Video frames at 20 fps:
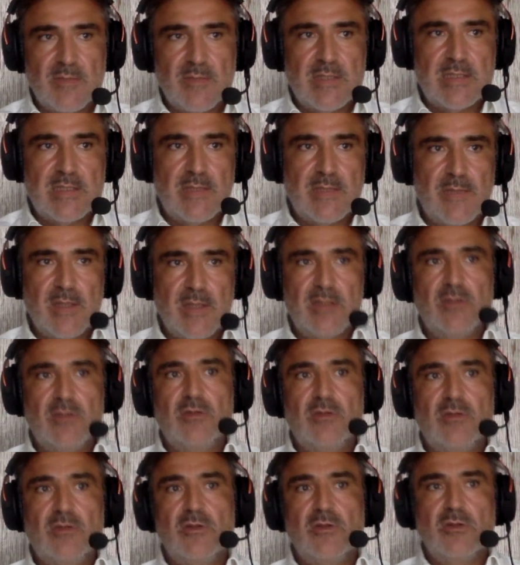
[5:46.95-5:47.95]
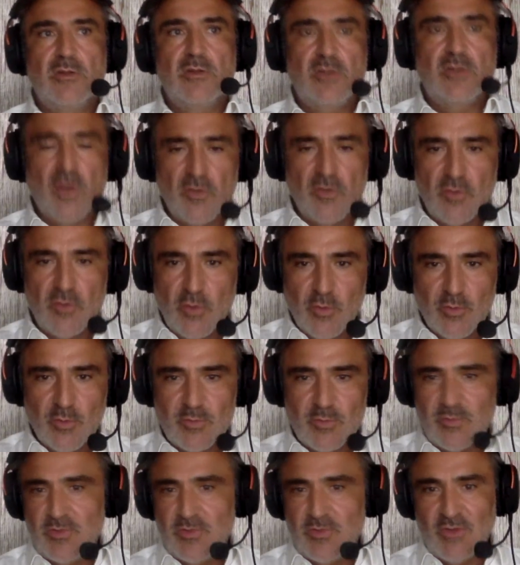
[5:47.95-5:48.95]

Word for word: mais il s'appelle Tando.